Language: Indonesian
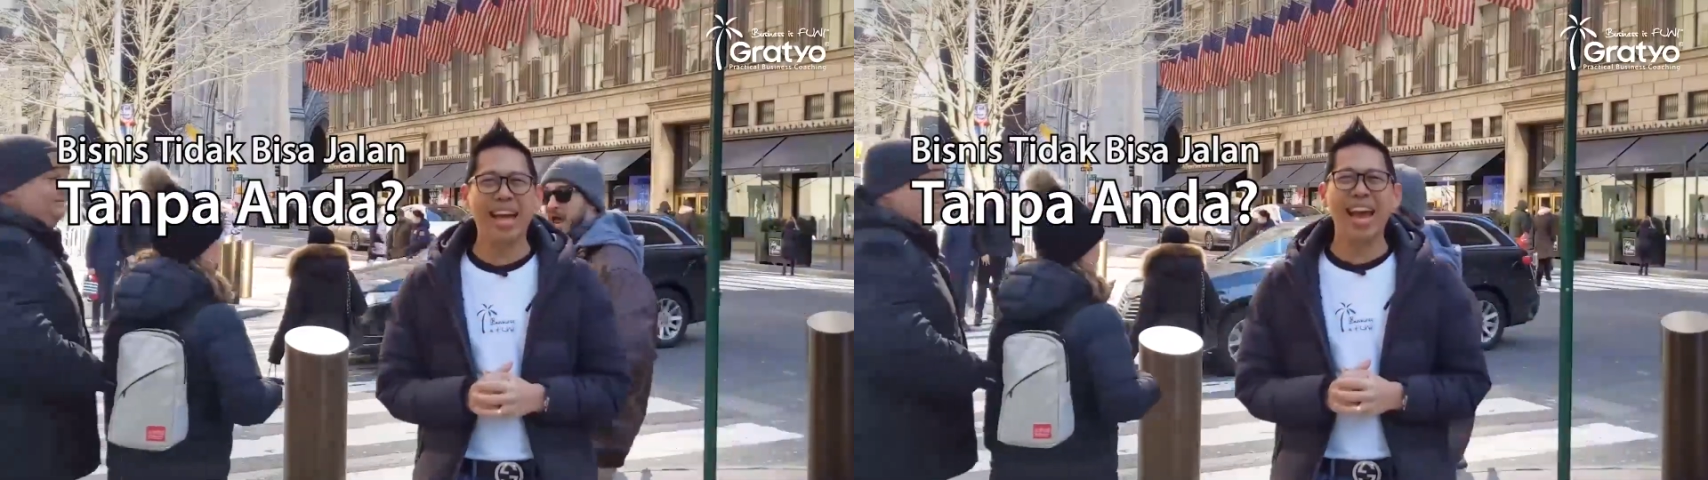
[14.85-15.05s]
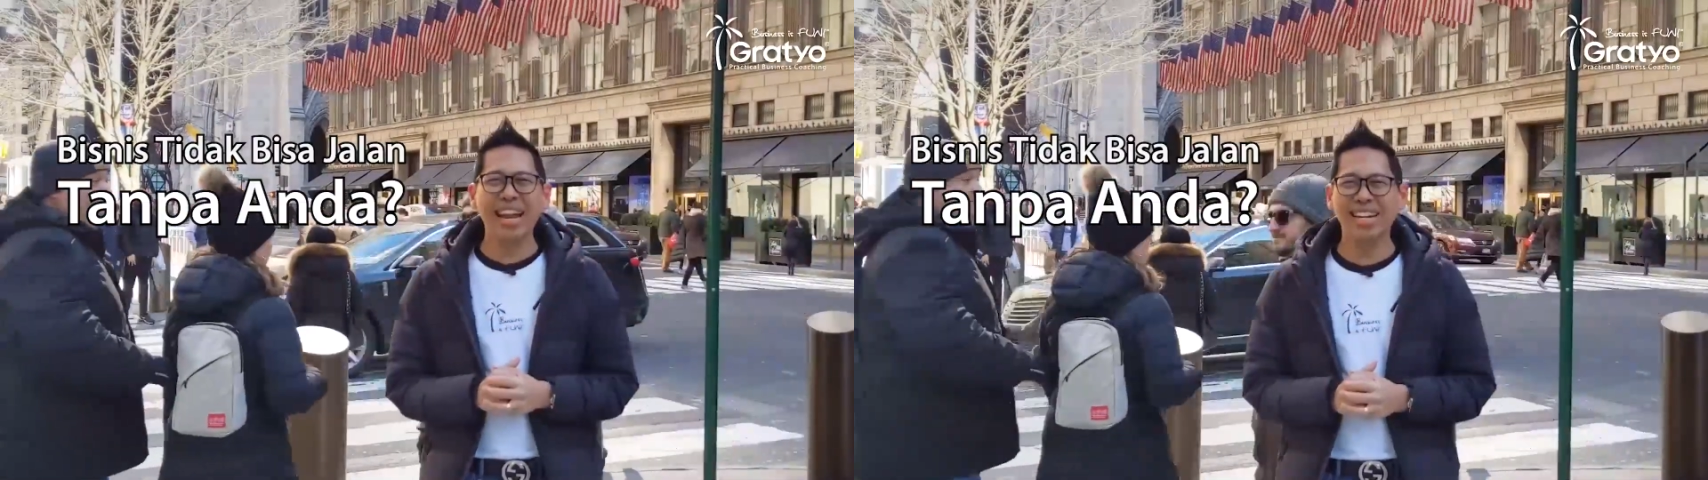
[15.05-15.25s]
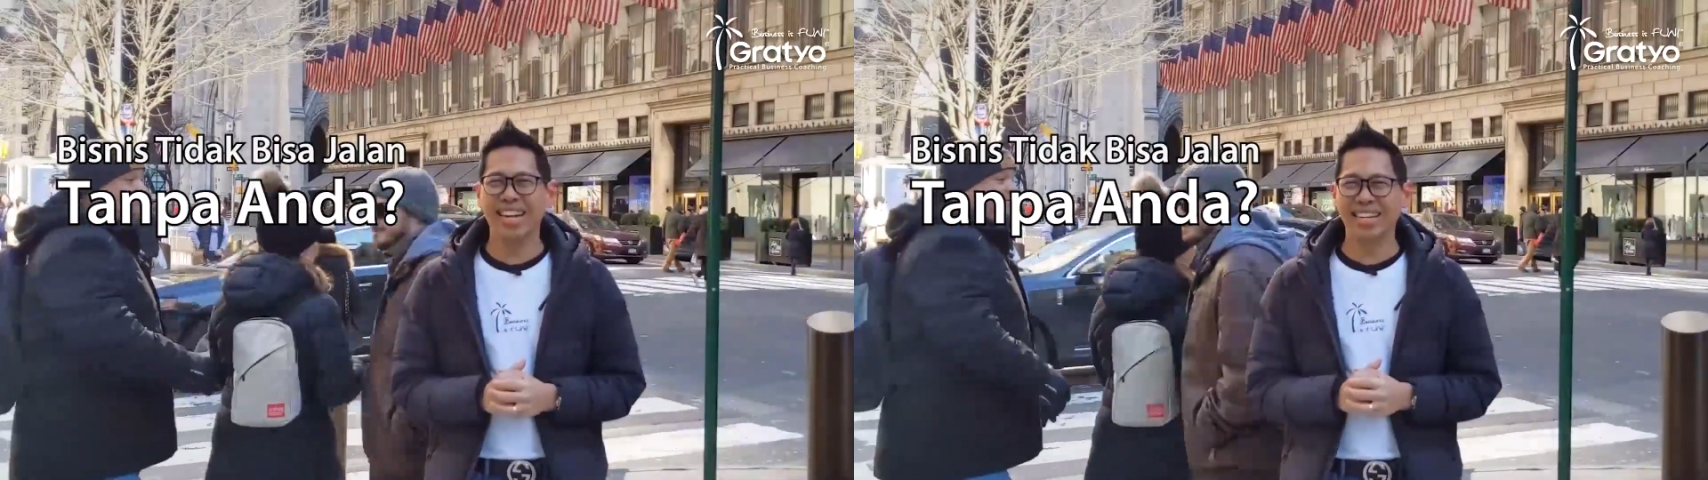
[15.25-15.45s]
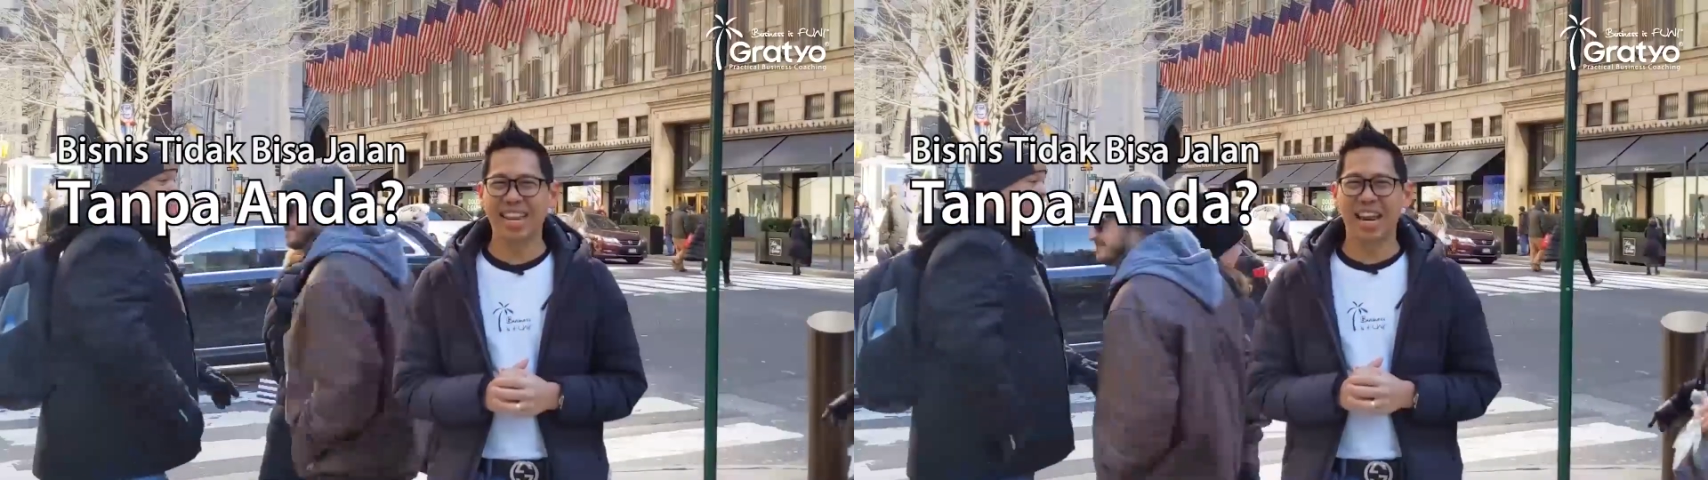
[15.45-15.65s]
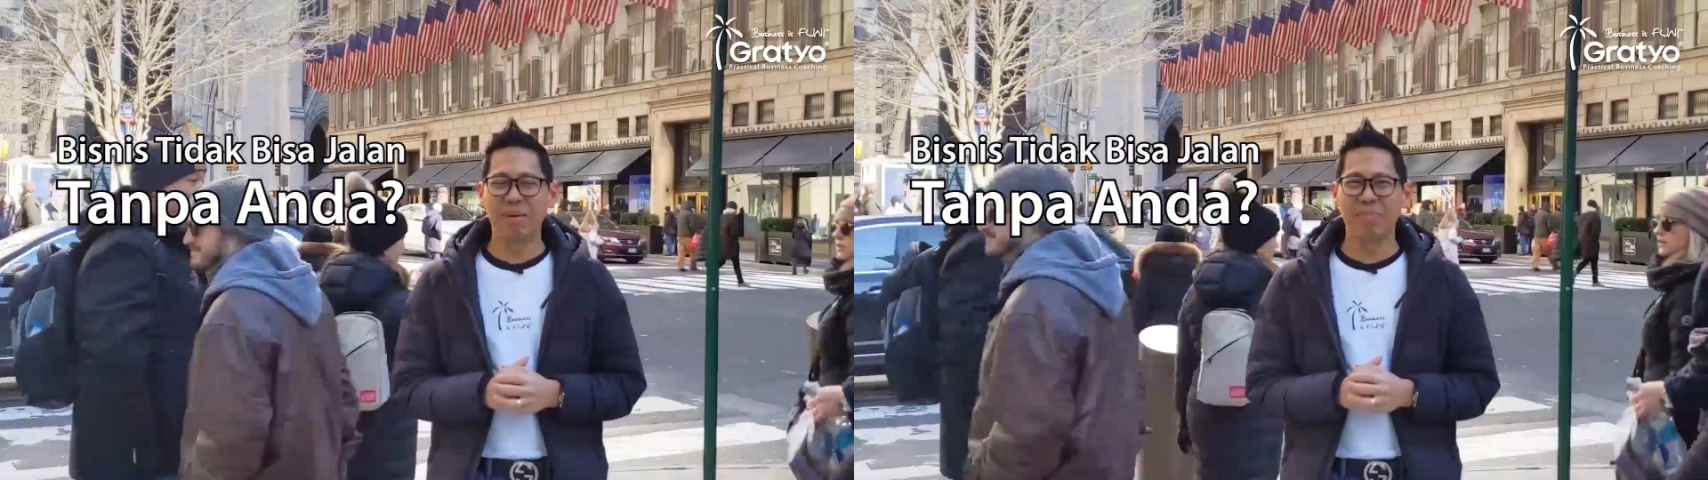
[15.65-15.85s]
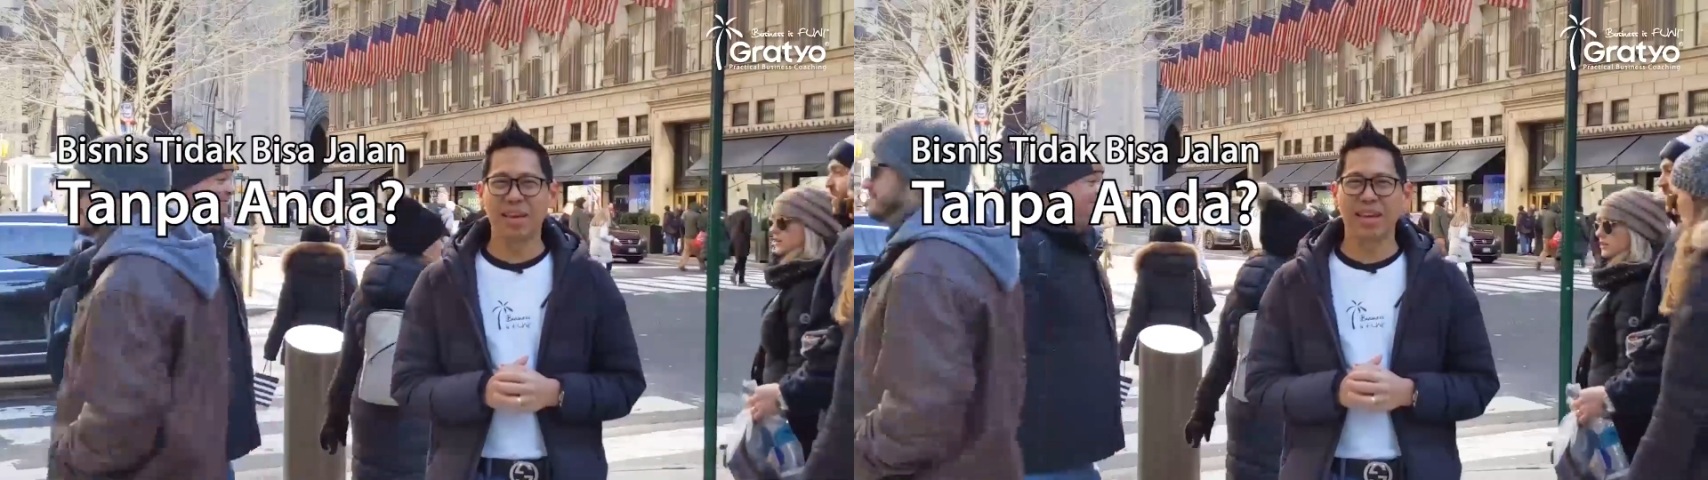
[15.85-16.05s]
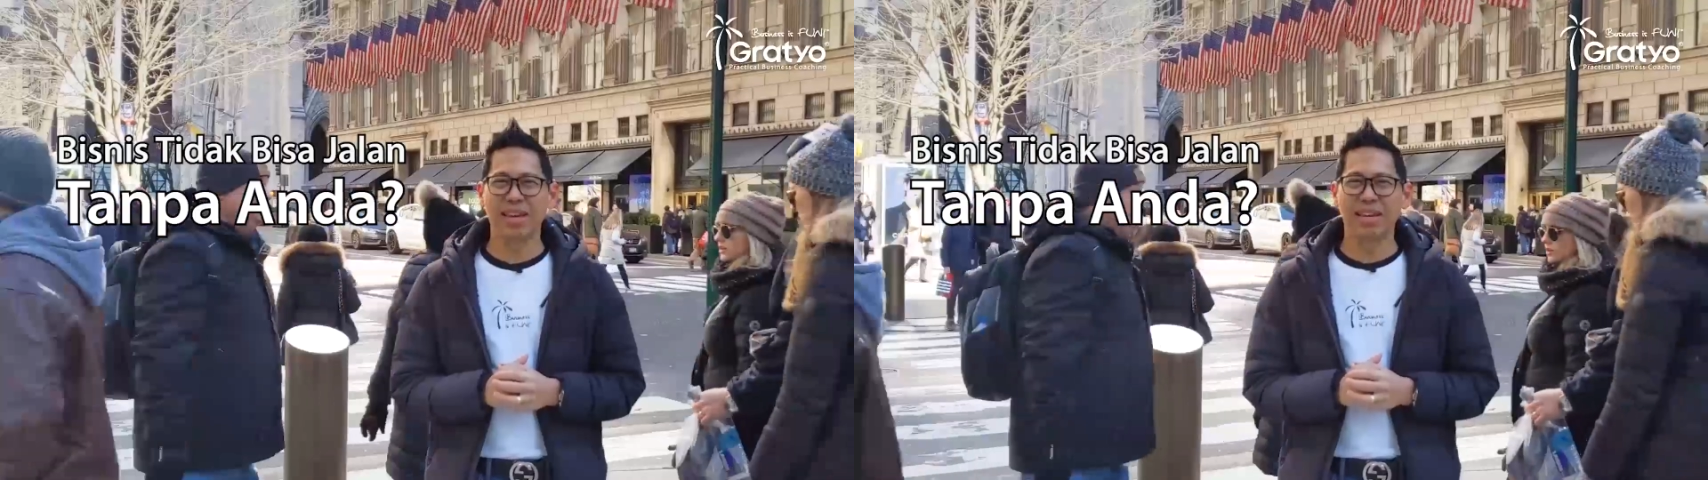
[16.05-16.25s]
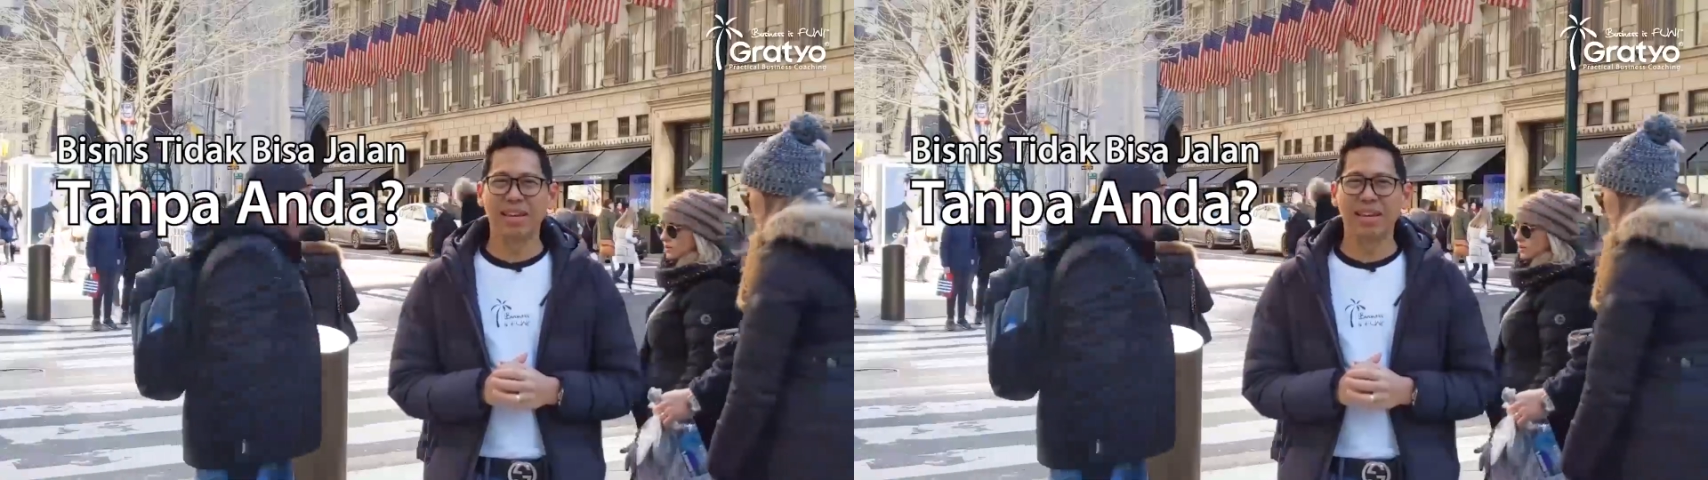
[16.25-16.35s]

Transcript: ada Anda di dalamnya.